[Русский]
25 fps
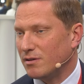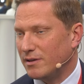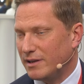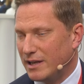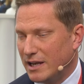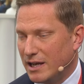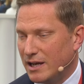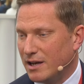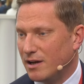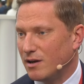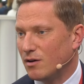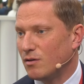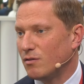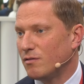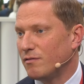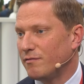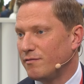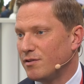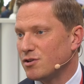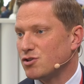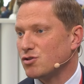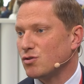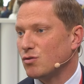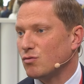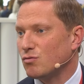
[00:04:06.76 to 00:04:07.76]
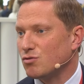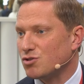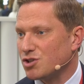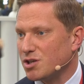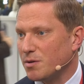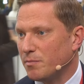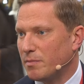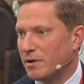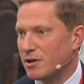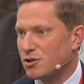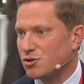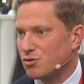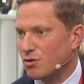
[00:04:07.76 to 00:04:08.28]
Я вижу уже
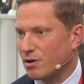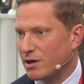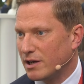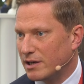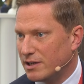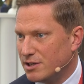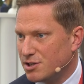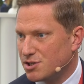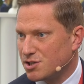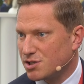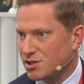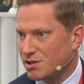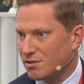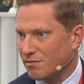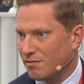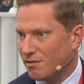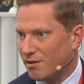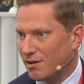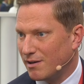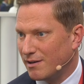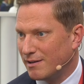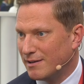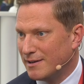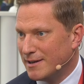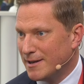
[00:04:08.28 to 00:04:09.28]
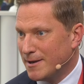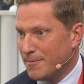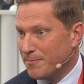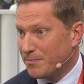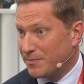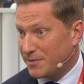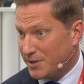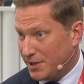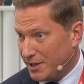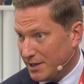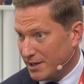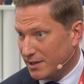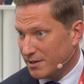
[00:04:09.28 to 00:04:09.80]
большое количество
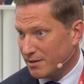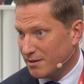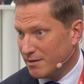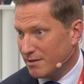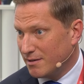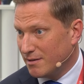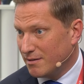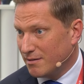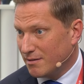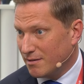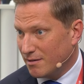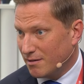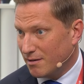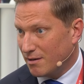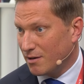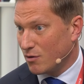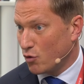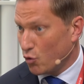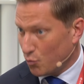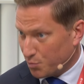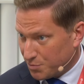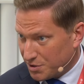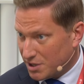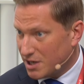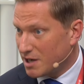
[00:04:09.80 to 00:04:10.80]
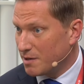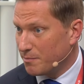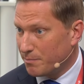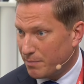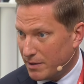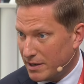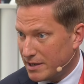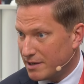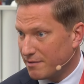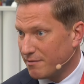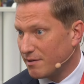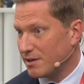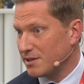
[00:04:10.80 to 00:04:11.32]
тех э, крупных
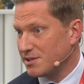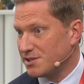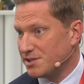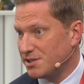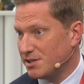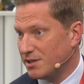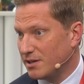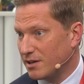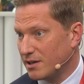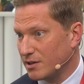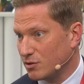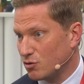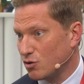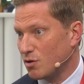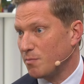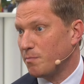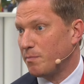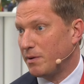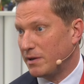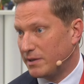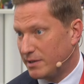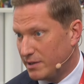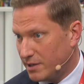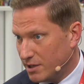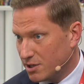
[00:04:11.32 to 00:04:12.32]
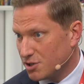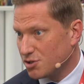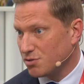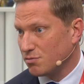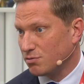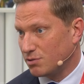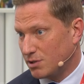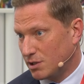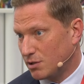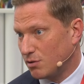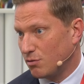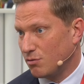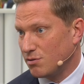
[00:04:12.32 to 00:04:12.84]
компаний в России, которые
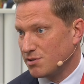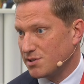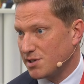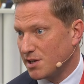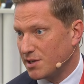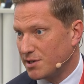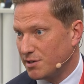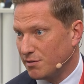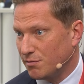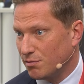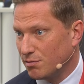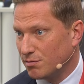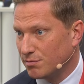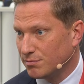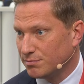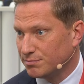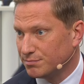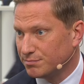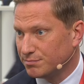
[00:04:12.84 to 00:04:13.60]
поддерживают эту инициативу.